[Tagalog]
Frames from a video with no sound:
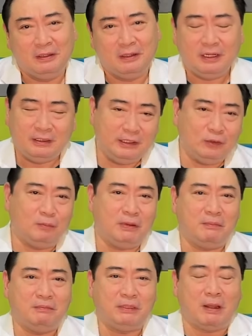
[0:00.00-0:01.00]
eh di ho
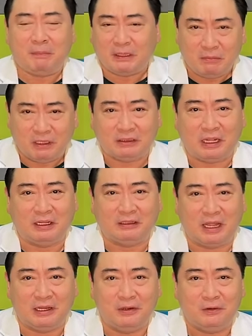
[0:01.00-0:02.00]
ba dapat magtaka
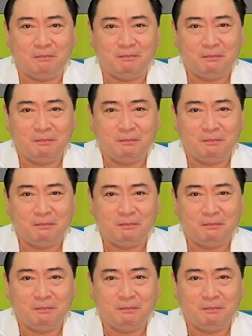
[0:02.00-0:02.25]
tayo?